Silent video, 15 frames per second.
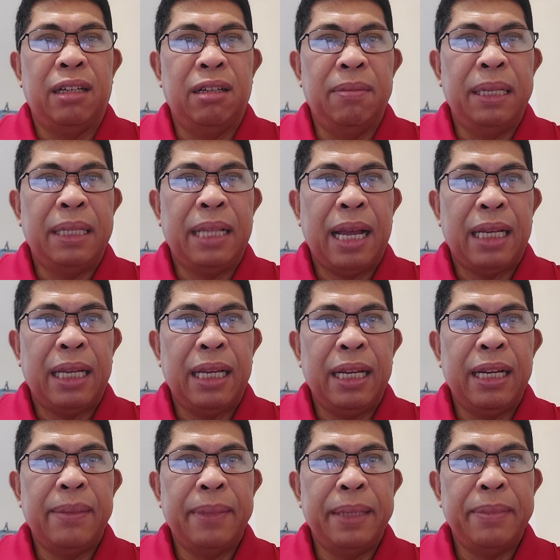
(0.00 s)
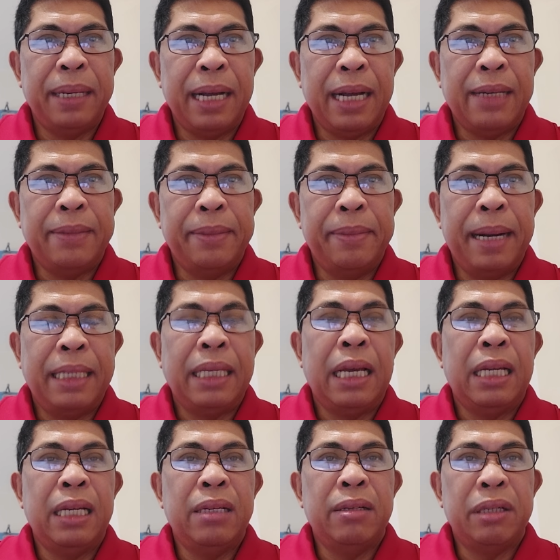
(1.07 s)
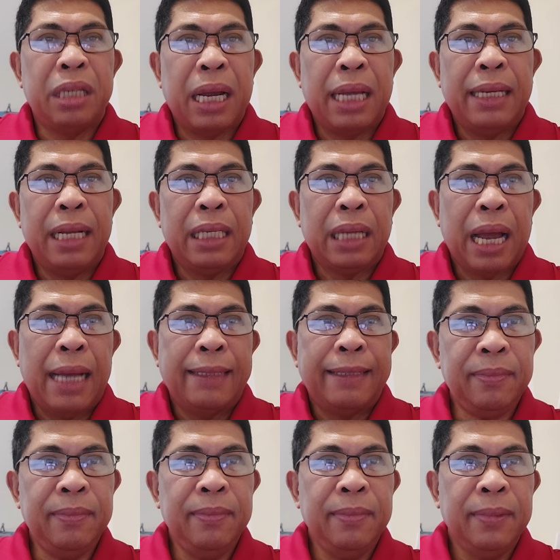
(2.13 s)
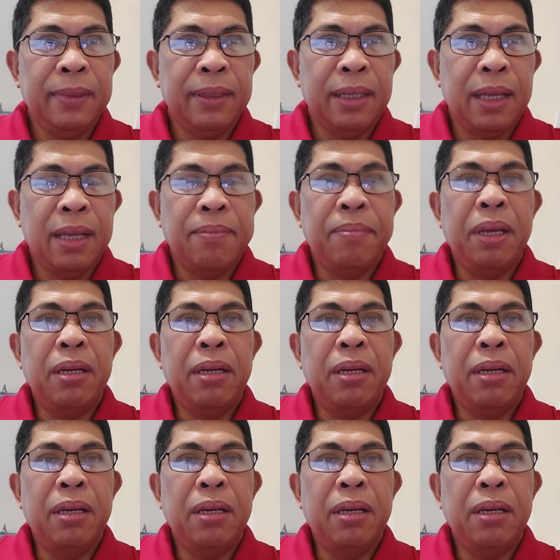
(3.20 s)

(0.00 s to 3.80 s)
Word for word: Umatake na naman mga kababayan yung China sa atin.